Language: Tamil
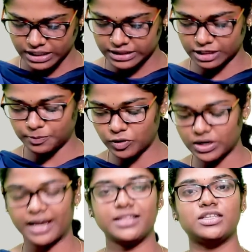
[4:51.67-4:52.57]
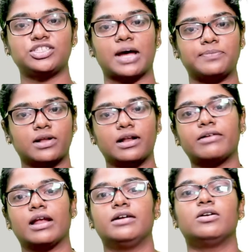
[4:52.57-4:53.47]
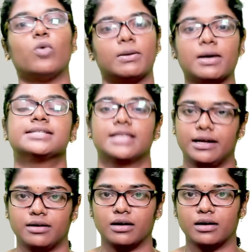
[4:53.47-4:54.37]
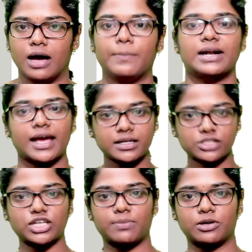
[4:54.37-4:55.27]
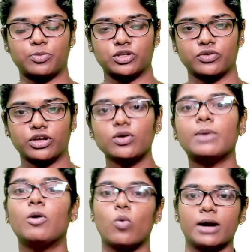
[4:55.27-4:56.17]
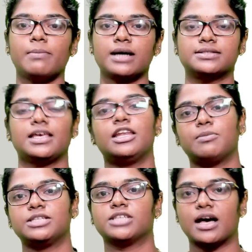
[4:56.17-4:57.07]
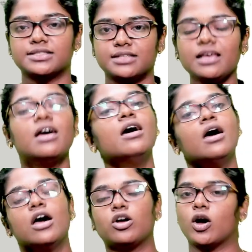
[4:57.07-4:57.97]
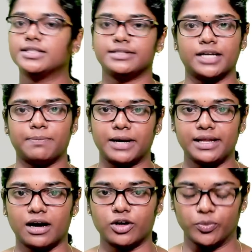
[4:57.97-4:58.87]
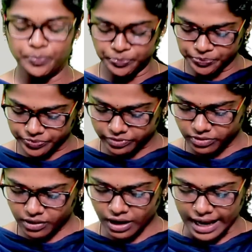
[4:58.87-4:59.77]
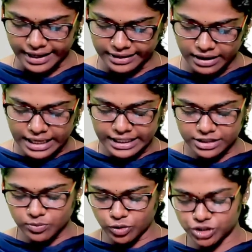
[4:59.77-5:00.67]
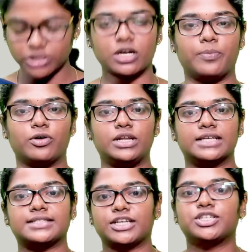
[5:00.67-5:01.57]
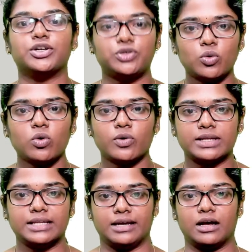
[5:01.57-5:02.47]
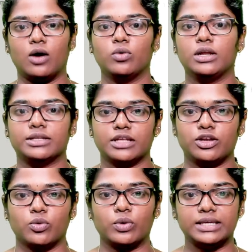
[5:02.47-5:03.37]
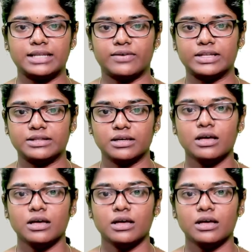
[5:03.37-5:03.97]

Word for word: திருப்பியும் நைன்த் சாப்டரில் ரெண்டு ஒன் மார்க்ஸ் கேட்டிருக்காங்க அப்போ நைன்த் சாப்டர் பொறுத்த வரைக்கும் நம்ம ஒன் மார்க்ஸ்க்கு இனிமேல் ஜாஸ்தி கான்சென்ட்ரேட் பண்ணி ஆகணும் அண்ட் இது முடிச்சதுக்கப்புறம் நீங்கள் செக்ஷன் டூக்கு வந்தீங்கன்னா உங்களுக்கு தெரியும் இதில் வந்து